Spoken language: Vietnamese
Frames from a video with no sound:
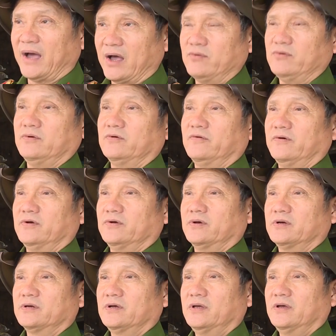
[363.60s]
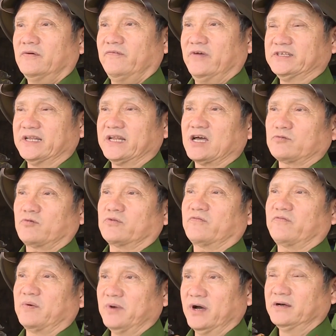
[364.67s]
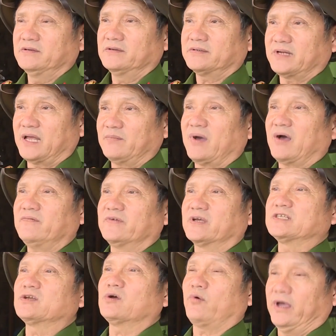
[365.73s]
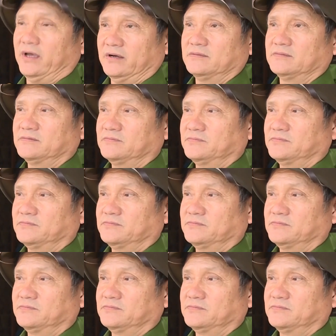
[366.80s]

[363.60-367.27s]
bảo vệ sinh an toàn thực phẩm hơn, đảm bảo về cái sức khỏe hơn.